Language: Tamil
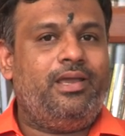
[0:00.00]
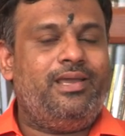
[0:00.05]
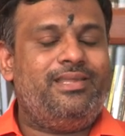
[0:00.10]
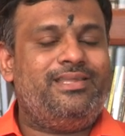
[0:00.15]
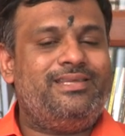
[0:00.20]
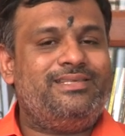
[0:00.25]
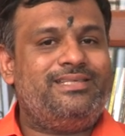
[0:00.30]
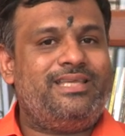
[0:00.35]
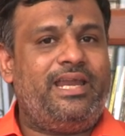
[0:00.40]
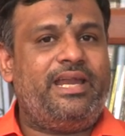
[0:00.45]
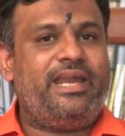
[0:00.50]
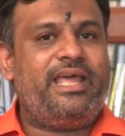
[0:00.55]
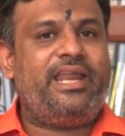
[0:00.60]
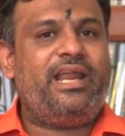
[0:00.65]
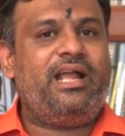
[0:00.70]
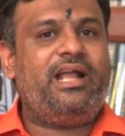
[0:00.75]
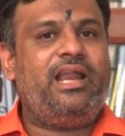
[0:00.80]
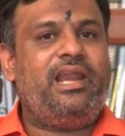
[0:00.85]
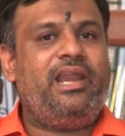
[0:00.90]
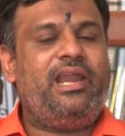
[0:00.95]
இது சில
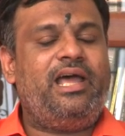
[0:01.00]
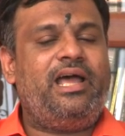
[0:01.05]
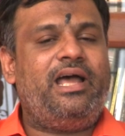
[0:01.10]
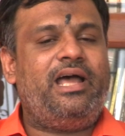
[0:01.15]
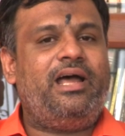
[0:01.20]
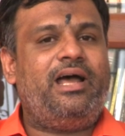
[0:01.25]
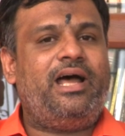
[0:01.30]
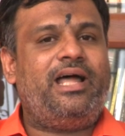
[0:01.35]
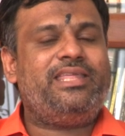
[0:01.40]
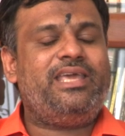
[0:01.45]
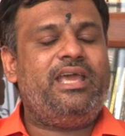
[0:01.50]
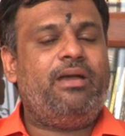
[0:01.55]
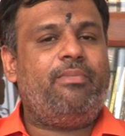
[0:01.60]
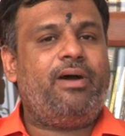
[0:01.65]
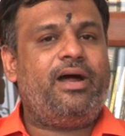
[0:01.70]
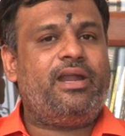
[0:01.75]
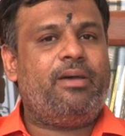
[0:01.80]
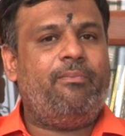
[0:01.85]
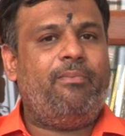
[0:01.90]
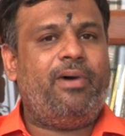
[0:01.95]
நேரங்களில்
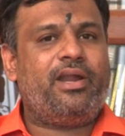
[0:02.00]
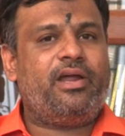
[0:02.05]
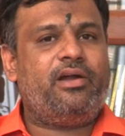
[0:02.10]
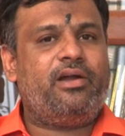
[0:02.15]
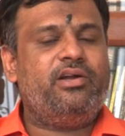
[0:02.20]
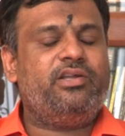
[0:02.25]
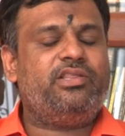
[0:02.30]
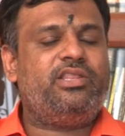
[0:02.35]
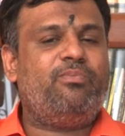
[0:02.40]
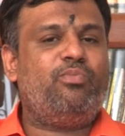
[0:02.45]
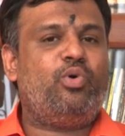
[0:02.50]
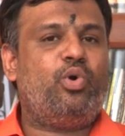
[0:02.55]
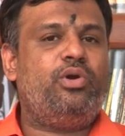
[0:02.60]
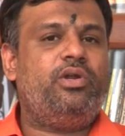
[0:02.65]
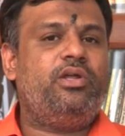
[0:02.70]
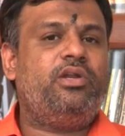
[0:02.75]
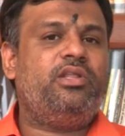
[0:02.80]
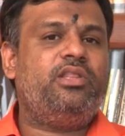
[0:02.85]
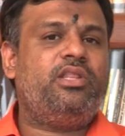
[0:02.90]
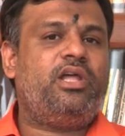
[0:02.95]
அதிகமான மன அழுத்தம்
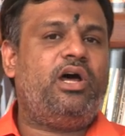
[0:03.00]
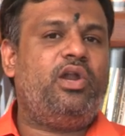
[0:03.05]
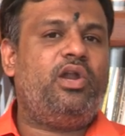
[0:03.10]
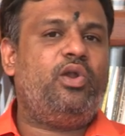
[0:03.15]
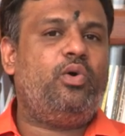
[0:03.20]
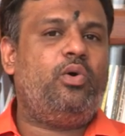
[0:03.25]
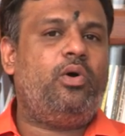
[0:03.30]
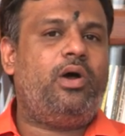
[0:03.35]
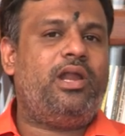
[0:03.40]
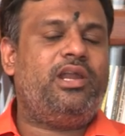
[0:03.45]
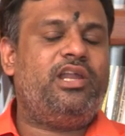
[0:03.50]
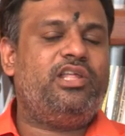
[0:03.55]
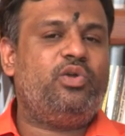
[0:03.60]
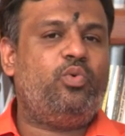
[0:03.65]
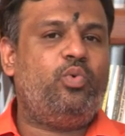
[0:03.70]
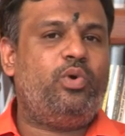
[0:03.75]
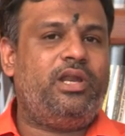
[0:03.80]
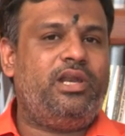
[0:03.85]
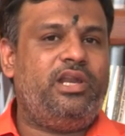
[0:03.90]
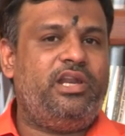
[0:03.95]
கொண்டிருந்தாலோ அல்லது
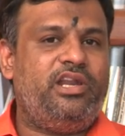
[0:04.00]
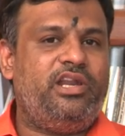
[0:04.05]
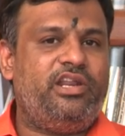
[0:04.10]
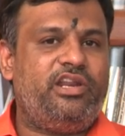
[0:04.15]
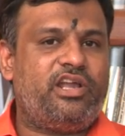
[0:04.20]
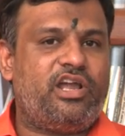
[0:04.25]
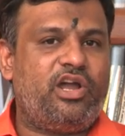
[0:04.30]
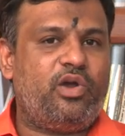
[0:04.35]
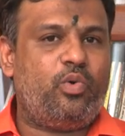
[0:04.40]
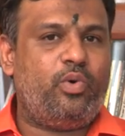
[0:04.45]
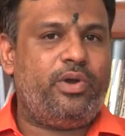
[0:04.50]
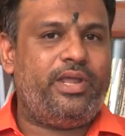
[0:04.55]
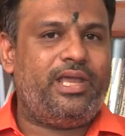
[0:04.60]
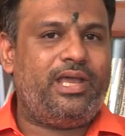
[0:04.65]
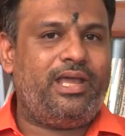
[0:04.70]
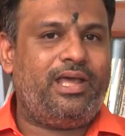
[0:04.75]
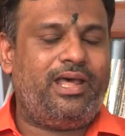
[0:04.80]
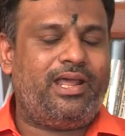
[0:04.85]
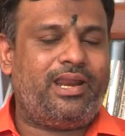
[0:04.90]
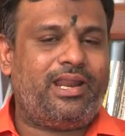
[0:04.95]
உடலில்
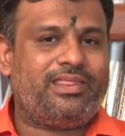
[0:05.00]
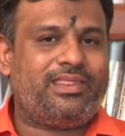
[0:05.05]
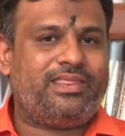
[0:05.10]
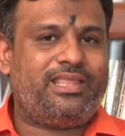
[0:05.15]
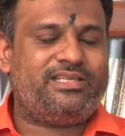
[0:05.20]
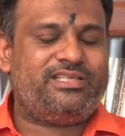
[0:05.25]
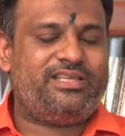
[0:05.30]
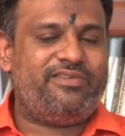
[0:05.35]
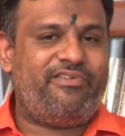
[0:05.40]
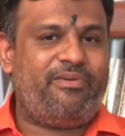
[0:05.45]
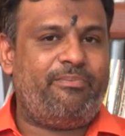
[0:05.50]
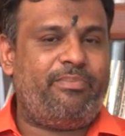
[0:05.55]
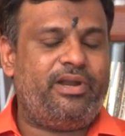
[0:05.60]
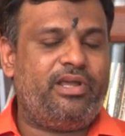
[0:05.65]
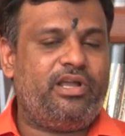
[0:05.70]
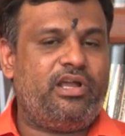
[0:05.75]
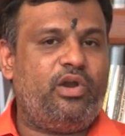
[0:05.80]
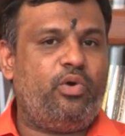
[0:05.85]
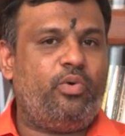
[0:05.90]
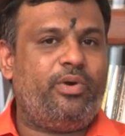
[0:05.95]
இருக்கக்கூடிய இரத்த
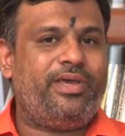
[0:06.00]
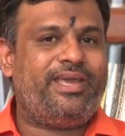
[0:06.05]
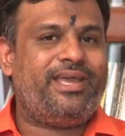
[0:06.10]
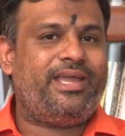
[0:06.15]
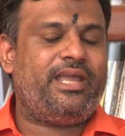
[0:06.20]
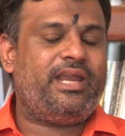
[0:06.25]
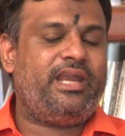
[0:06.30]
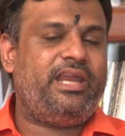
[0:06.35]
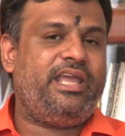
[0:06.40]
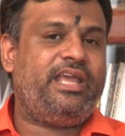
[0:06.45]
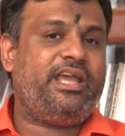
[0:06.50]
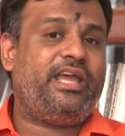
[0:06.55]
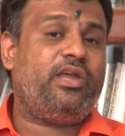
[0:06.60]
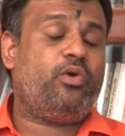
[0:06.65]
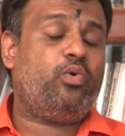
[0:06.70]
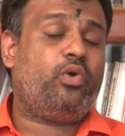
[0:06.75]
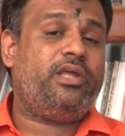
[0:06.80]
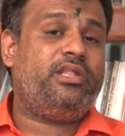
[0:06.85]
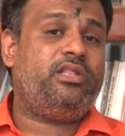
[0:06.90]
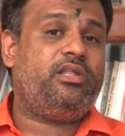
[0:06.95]
சிவப்பணுக்களுடைய எண்ணிக்கை
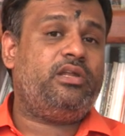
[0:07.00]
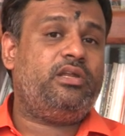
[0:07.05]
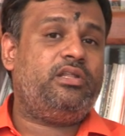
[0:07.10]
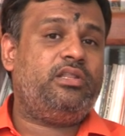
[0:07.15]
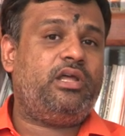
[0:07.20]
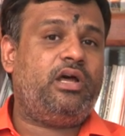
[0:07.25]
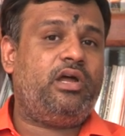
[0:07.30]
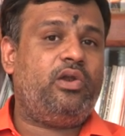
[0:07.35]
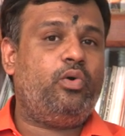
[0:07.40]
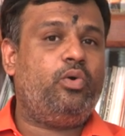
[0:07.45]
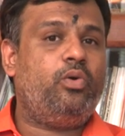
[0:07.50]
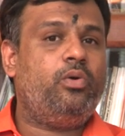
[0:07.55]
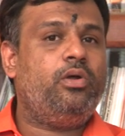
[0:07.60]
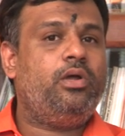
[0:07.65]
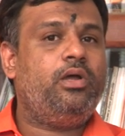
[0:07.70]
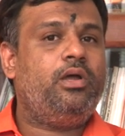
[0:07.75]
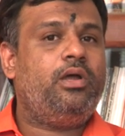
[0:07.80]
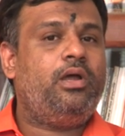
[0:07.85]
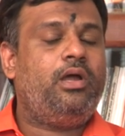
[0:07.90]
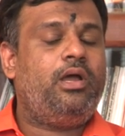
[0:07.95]
குறைந்திருந்தாலோ
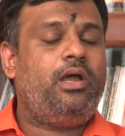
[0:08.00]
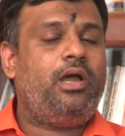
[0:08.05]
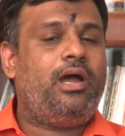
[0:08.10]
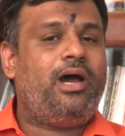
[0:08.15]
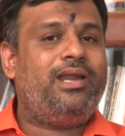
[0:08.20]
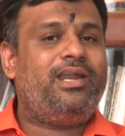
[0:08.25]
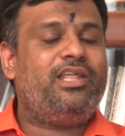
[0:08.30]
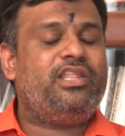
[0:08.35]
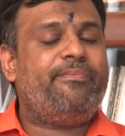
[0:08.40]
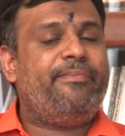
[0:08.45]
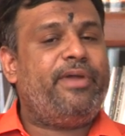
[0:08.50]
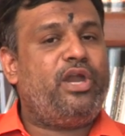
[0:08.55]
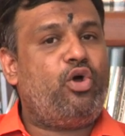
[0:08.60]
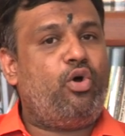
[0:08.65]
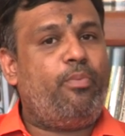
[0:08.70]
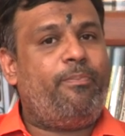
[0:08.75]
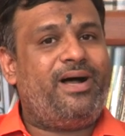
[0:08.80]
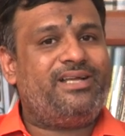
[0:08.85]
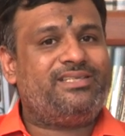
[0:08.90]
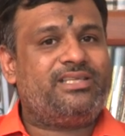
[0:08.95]
அல்லது
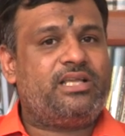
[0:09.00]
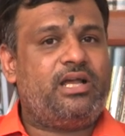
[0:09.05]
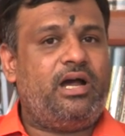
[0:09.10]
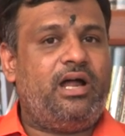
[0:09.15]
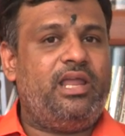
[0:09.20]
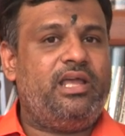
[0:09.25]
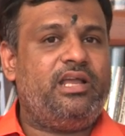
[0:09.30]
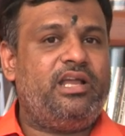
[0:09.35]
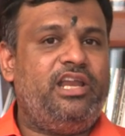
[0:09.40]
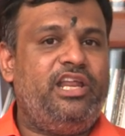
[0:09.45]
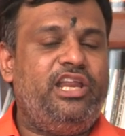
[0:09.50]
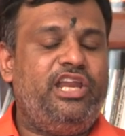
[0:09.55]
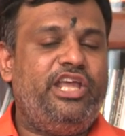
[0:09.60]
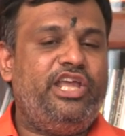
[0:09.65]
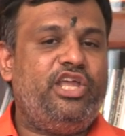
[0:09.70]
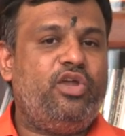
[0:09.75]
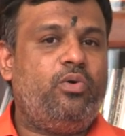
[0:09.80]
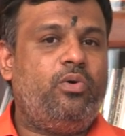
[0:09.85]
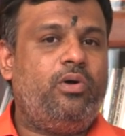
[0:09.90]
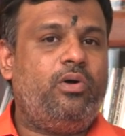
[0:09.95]
மெனோபாஸ்
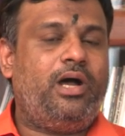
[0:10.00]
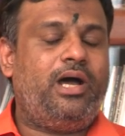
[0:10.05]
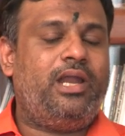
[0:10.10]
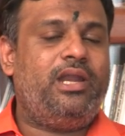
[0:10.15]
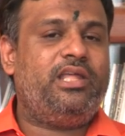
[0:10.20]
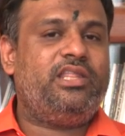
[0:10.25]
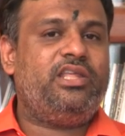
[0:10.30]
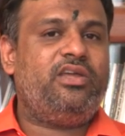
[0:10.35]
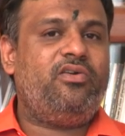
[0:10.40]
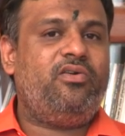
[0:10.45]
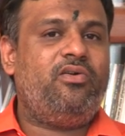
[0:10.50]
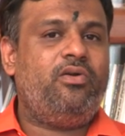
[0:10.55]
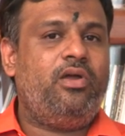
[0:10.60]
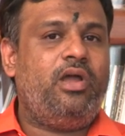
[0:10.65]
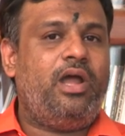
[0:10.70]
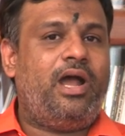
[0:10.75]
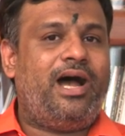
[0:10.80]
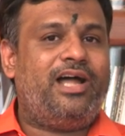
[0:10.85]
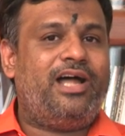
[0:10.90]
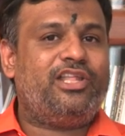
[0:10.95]
காலங்களிலேயோ அல்லது
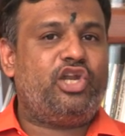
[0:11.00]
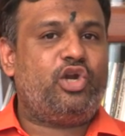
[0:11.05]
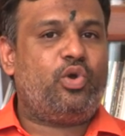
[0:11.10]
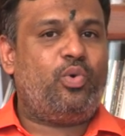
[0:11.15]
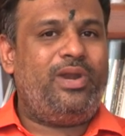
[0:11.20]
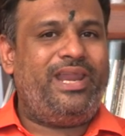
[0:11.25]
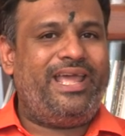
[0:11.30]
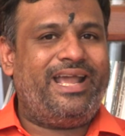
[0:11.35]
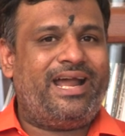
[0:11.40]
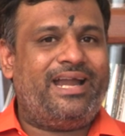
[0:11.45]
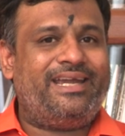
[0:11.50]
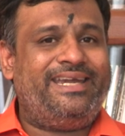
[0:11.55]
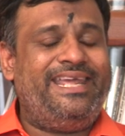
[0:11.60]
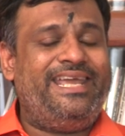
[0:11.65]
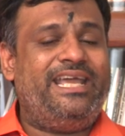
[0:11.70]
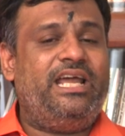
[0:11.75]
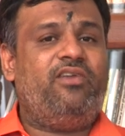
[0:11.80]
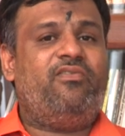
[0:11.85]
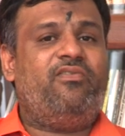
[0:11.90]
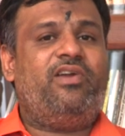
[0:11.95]
அதற்குள்ளே
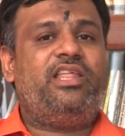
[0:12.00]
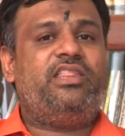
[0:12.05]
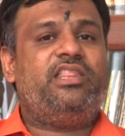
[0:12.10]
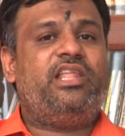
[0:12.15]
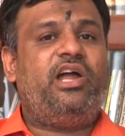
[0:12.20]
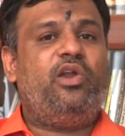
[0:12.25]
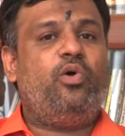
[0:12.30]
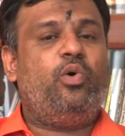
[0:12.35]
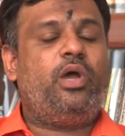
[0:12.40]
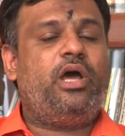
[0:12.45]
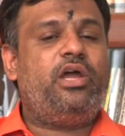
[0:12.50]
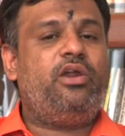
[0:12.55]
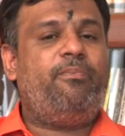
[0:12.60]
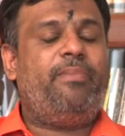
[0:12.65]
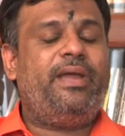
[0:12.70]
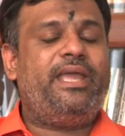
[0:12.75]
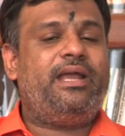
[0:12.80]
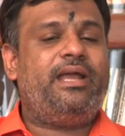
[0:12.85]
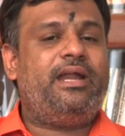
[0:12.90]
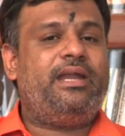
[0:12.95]
கட்டிகள் வளர்ந்தாலோ
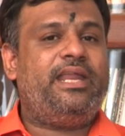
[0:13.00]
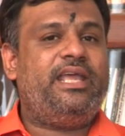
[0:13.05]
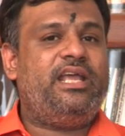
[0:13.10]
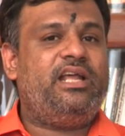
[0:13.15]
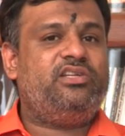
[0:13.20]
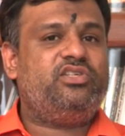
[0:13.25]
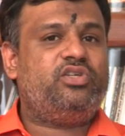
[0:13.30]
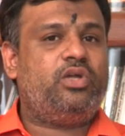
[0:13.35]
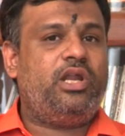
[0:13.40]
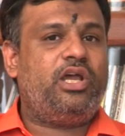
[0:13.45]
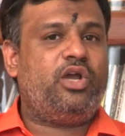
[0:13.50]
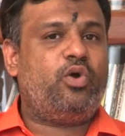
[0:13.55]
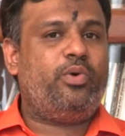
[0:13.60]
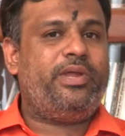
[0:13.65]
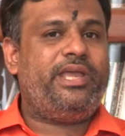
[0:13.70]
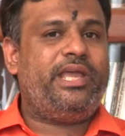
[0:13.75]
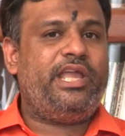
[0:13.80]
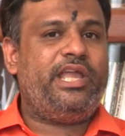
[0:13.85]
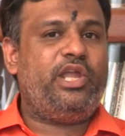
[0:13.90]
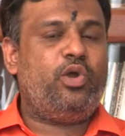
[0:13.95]
கருப்பை கட்டிகள்
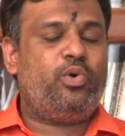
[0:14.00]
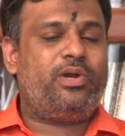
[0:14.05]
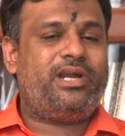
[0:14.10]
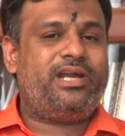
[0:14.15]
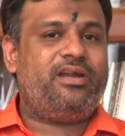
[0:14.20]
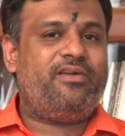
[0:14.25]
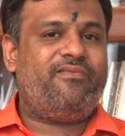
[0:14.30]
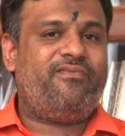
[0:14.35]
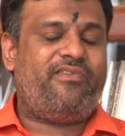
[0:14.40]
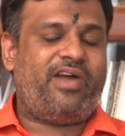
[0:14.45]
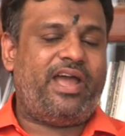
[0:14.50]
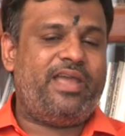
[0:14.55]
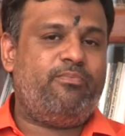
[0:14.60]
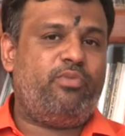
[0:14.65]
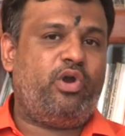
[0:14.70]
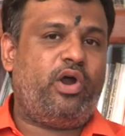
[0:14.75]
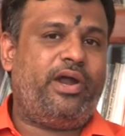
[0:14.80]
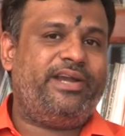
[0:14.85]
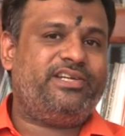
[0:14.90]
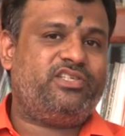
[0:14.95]
சொல்லக்கூடிய யூட்ரன்
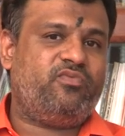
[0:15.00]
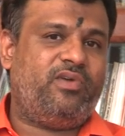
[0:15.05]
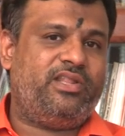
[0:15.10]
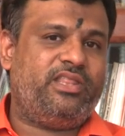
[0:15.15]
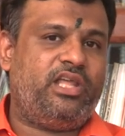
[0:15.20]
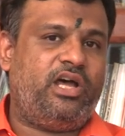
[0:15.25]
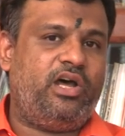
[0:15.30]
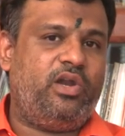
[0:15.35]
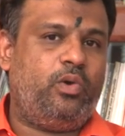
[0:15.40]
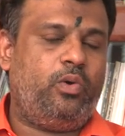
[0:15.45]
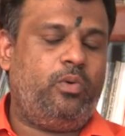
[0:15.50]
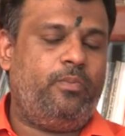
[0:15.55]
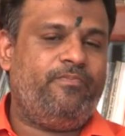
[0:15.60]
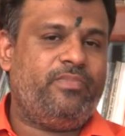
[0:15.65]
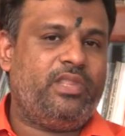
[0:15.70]
ஃபைப்ராய்ட்ஸ் வந்தாலோ